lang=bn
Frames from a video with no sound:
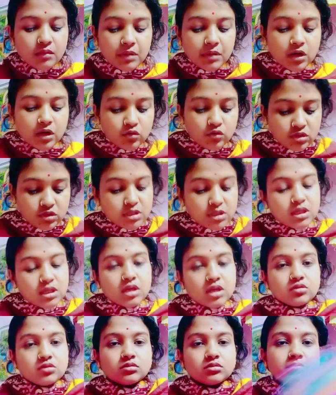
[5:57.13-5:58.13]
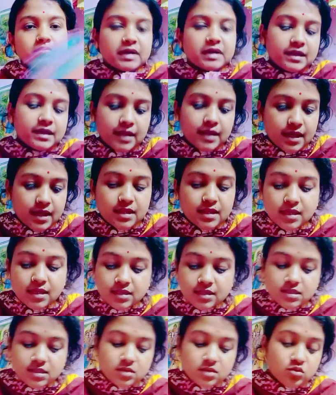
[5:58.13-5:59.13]
এবার রোদে দিয়ে তো মানে রেখে
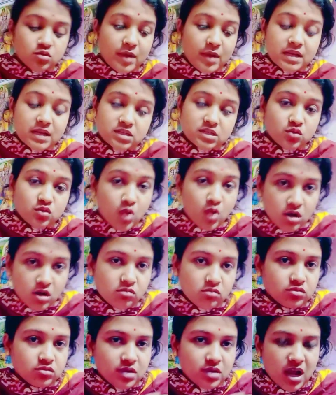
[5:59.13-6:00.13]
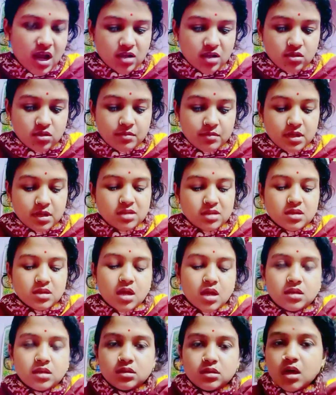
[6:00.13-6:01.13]
দিয়েছি তো বালিশের ওয়ারগুলো তো লাগাতে হবে না
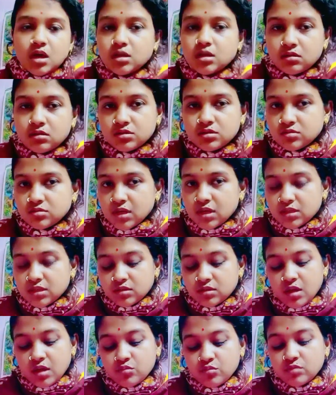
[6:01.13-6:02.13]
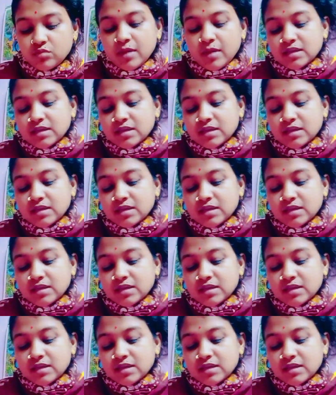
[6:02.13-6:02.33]
তা তা নাহলে তো দেখতে কেমন